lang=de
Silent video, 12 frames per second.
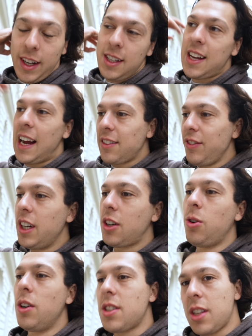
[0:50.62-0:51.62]
werden die Seiten wieder
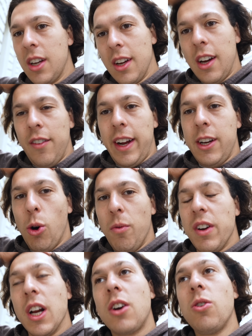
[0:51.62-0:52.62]
kurz, werden die oben
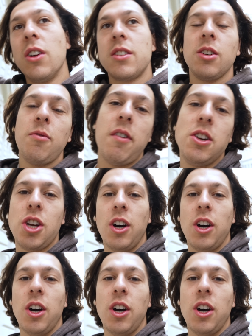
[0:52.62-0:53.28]
wieder kurz und wir werden